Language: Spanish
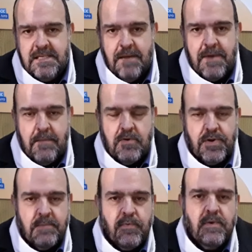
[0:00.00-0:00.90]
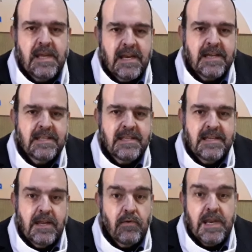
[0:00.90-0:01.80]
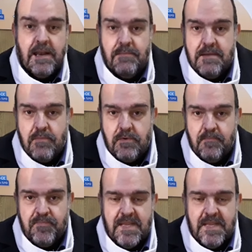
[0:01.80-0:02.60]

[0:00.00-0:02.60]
llamamos República Argentina no era el mismo,